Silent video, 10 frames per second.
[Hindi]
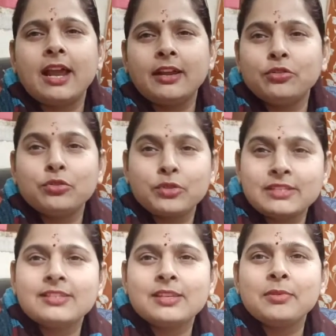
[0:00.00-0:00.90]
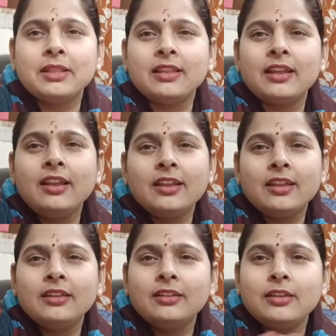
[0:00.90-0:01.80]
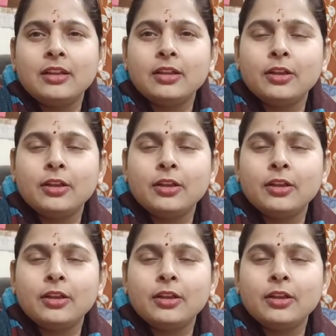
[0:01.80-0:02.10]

आई डोंट नो किस चीज़ के बनते हैं लेकिन